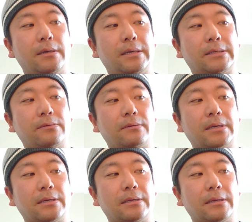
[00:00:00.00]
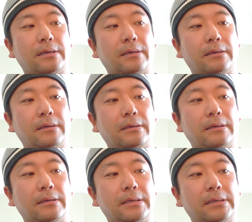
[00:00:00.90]
えその中で、
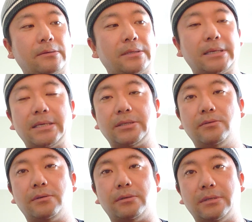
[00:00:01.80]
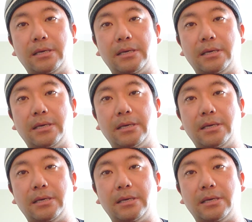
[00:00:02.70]
えそういう被災地の、